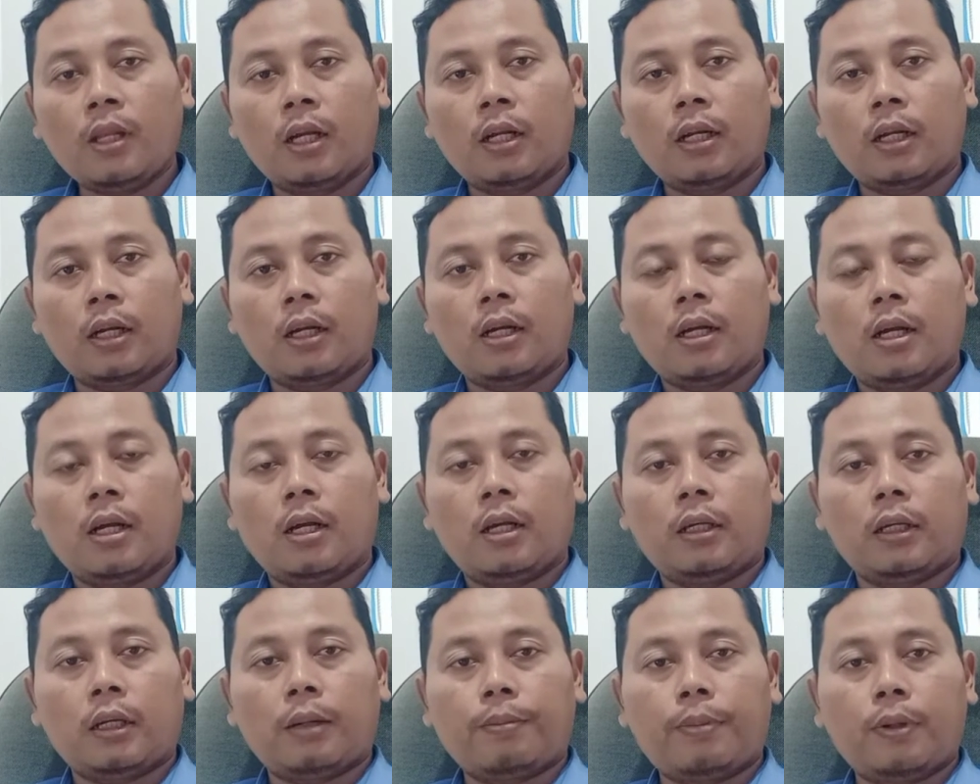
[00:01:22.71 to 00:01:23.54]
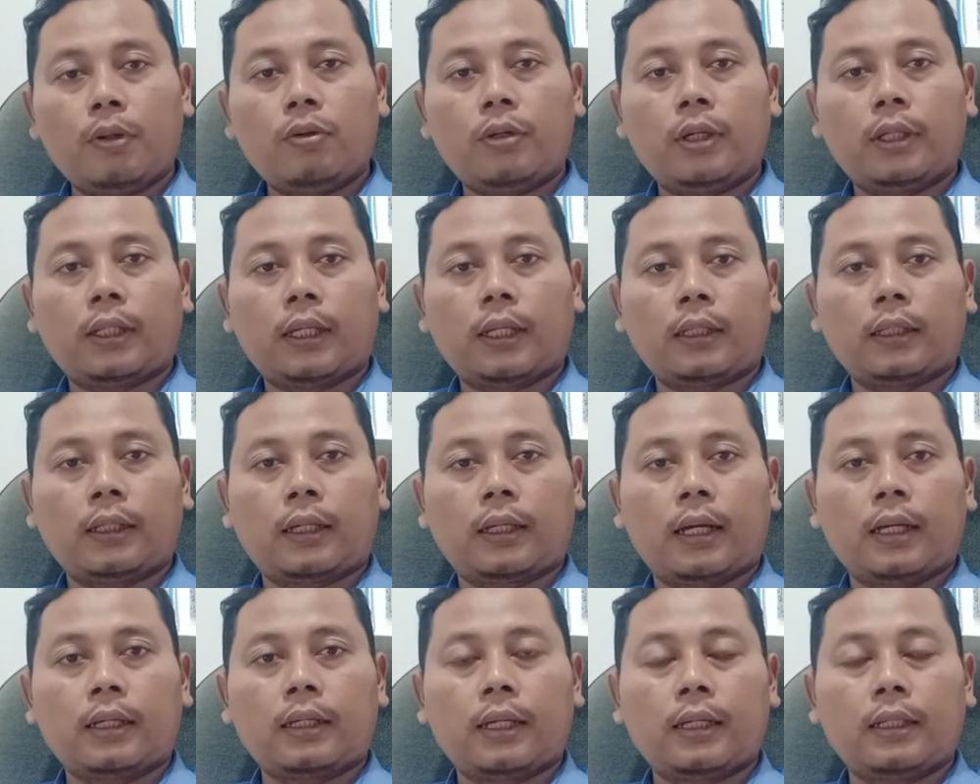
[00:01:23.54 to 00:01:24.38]
Nah, yang perlu kita
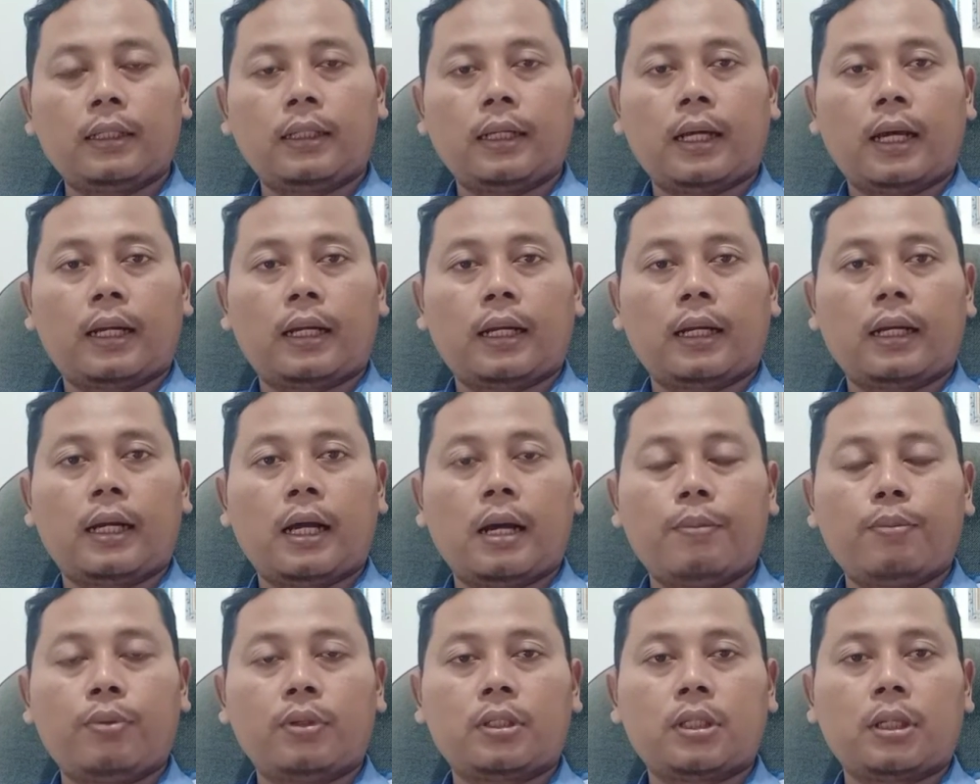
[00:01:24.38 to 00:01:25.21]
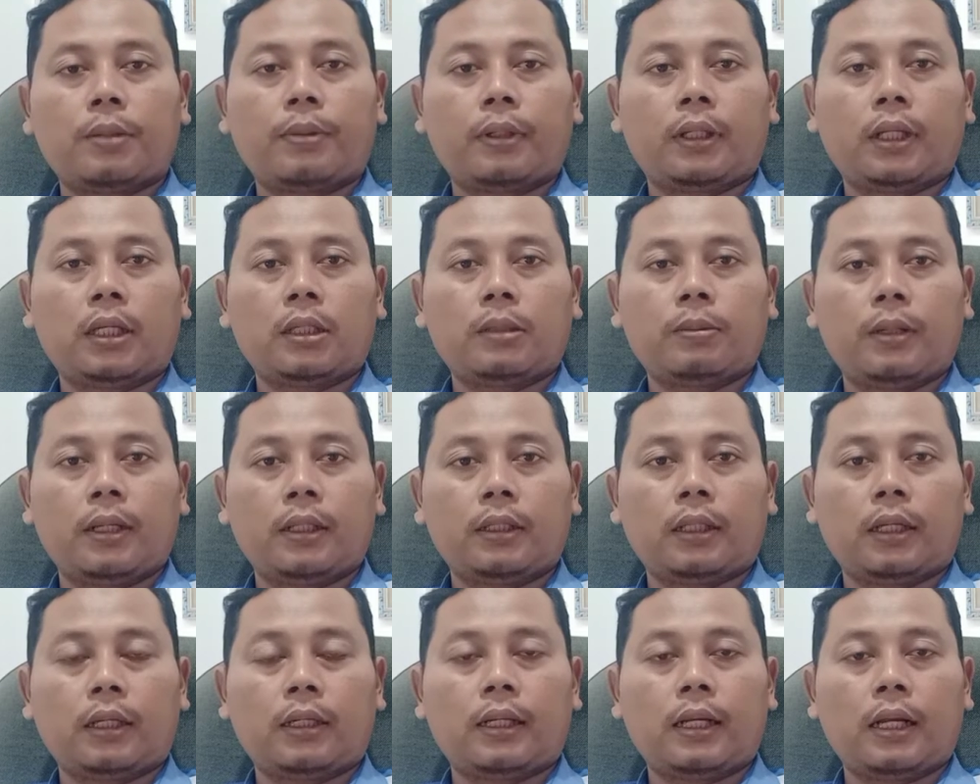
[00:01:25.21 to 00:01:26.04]
tekankan di areal gambut sahabat
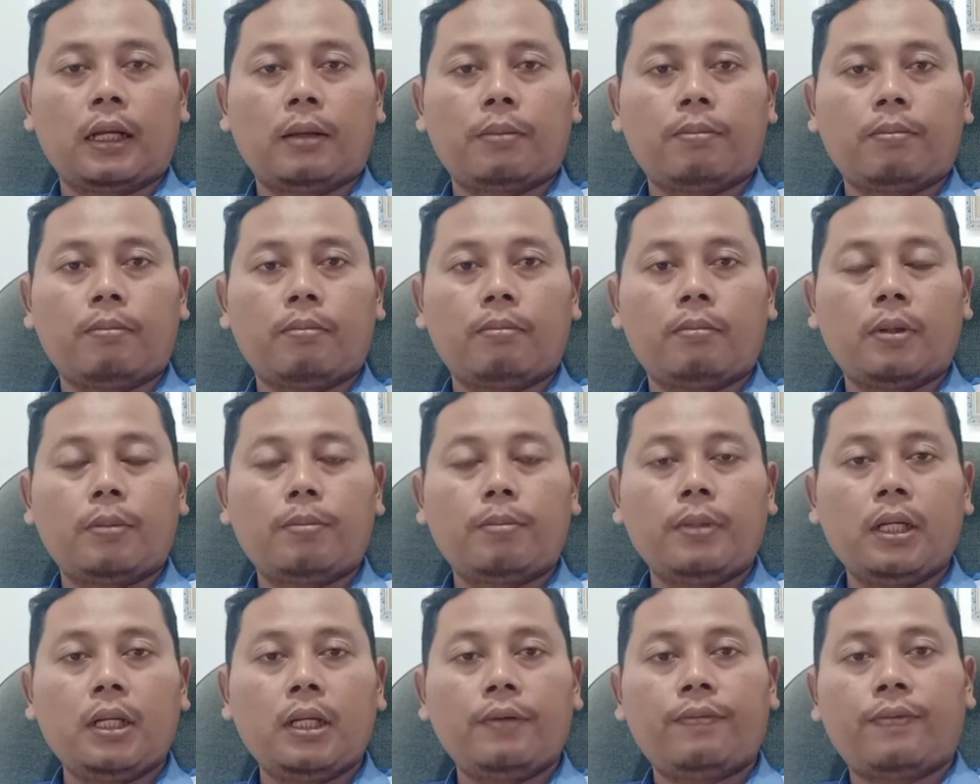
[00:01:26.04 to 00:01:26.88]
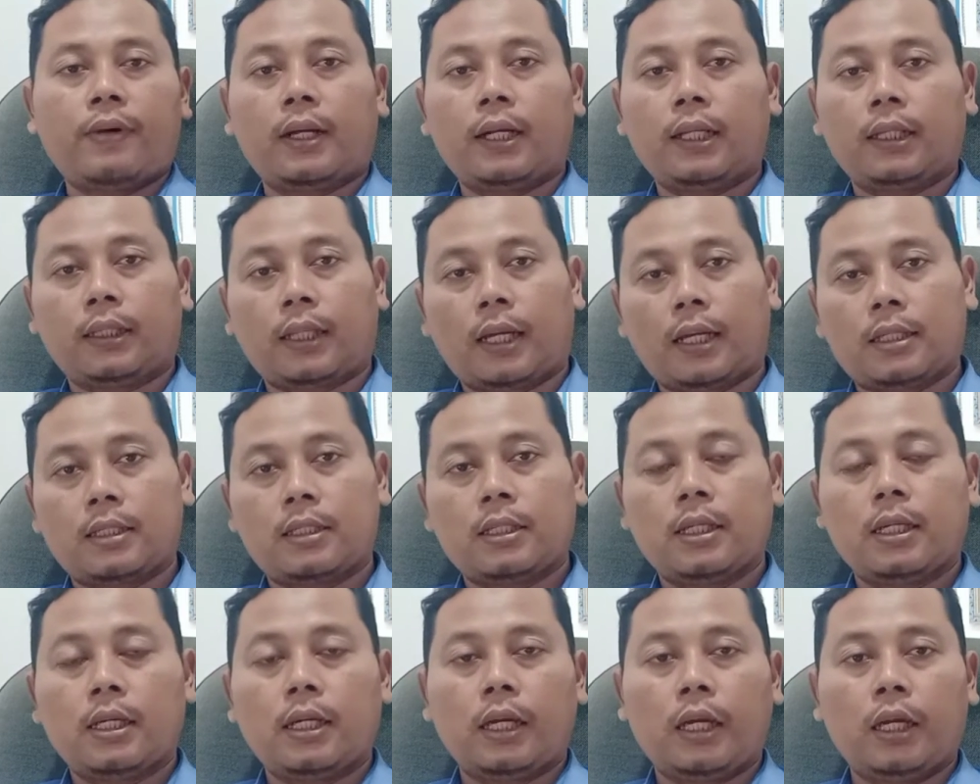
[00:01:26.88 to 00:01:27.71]
transplanter dalam memilih varietas
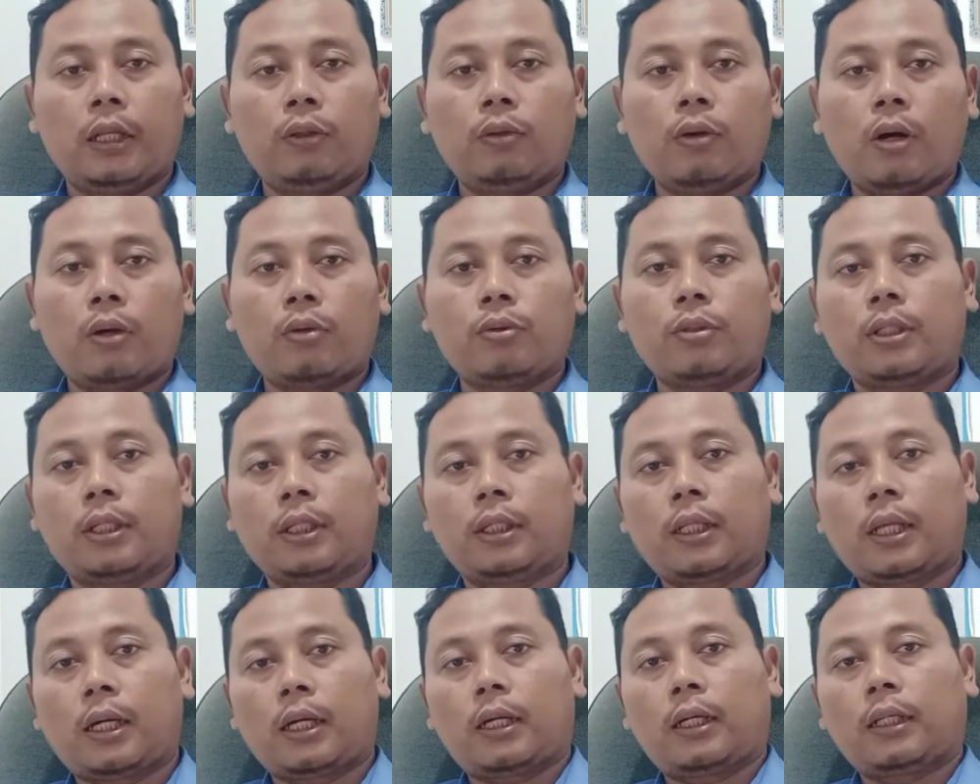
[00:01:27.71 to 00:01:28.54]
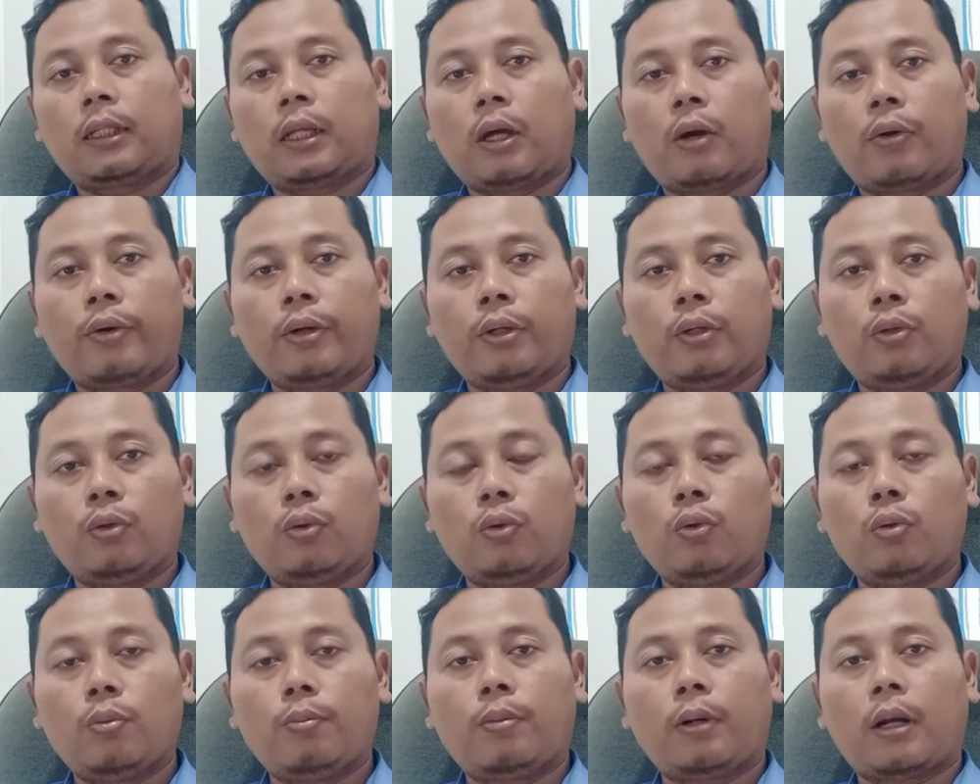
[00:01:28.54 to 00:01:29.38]
itu harus kita ketahui
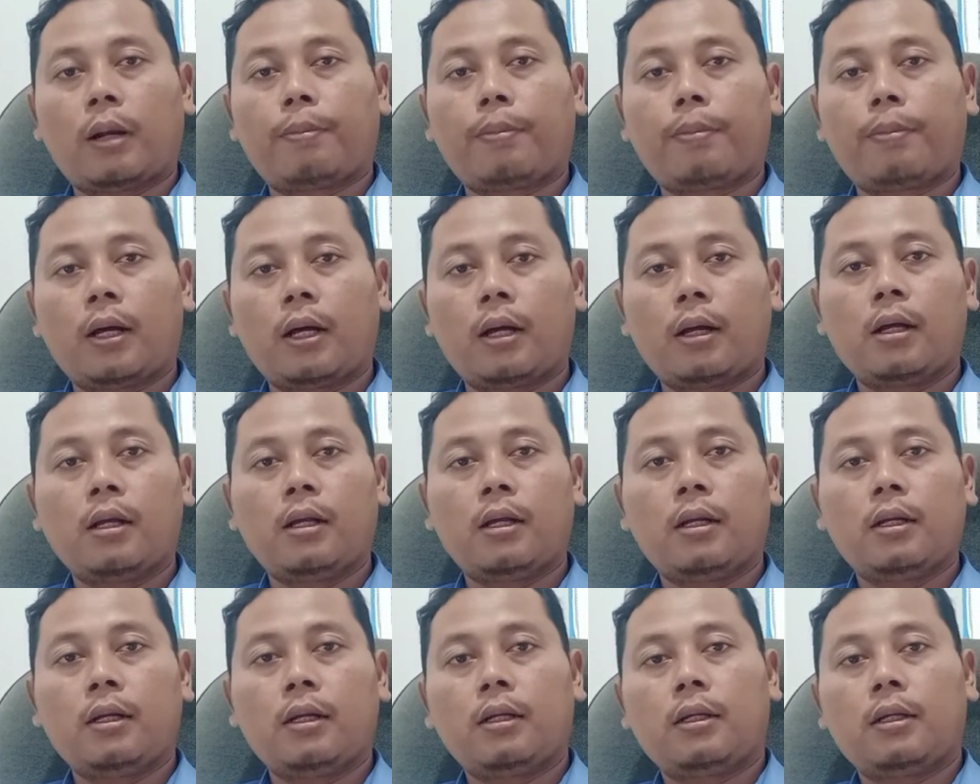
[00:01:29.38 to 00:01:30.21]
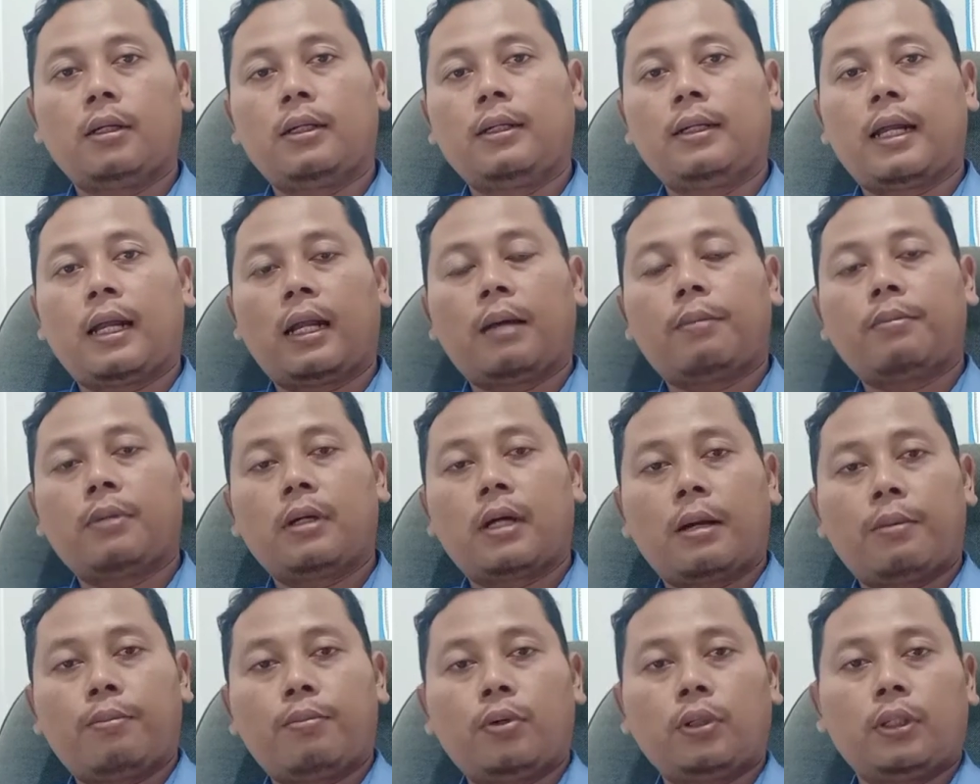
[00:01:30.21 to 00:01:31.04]
dulu berapa dalam
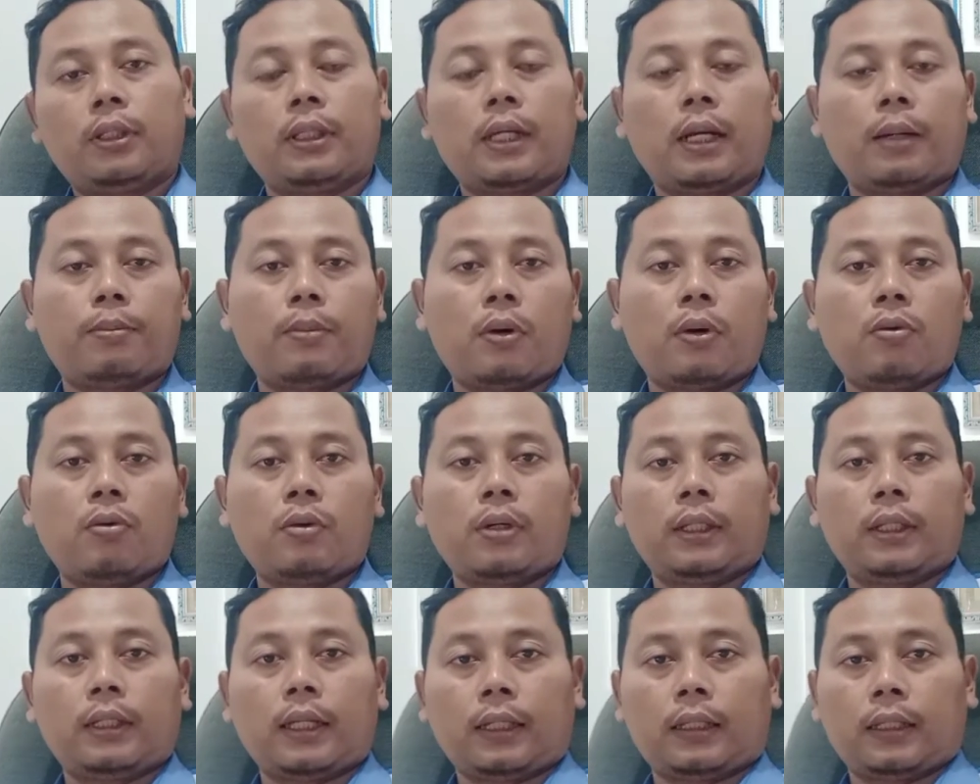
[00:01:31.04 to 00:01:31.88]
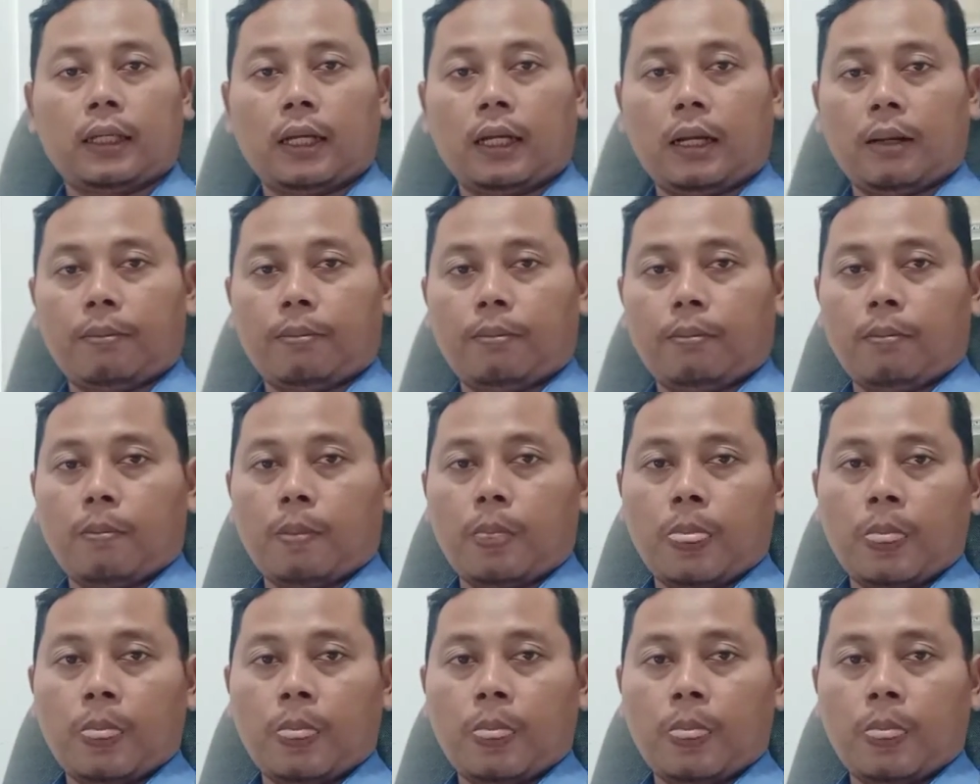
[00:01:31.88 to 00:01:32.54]
gambut yang mau kita tanam.